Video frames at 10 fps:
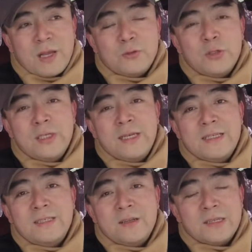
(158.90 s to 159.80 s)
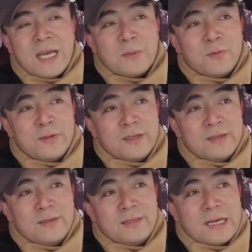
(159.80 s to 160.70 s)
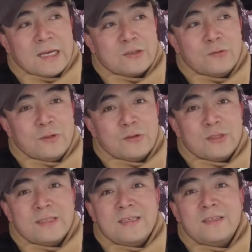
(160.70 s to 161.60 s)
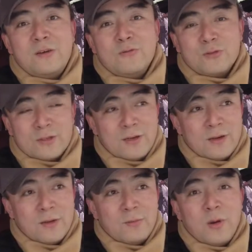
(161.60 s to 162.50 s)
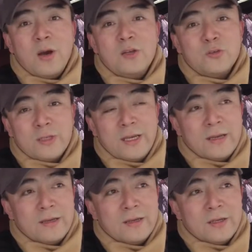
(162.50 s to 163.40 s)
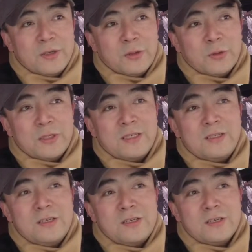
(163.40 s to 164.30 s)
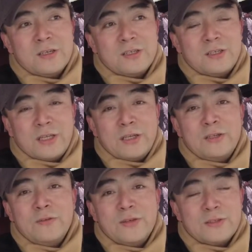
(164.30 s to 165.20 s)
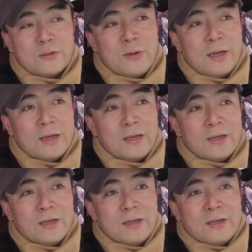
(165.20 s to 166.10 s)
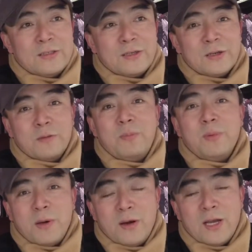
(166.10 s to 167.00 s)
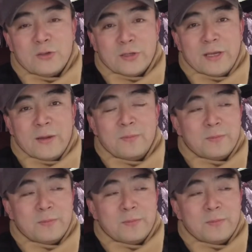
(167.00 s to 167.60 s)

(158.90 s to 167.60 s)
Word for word: 最近联系到的大部分的营地，大概收费都是三十到五十，包含水电，有的甚至是停车费十块，这个不包含水电，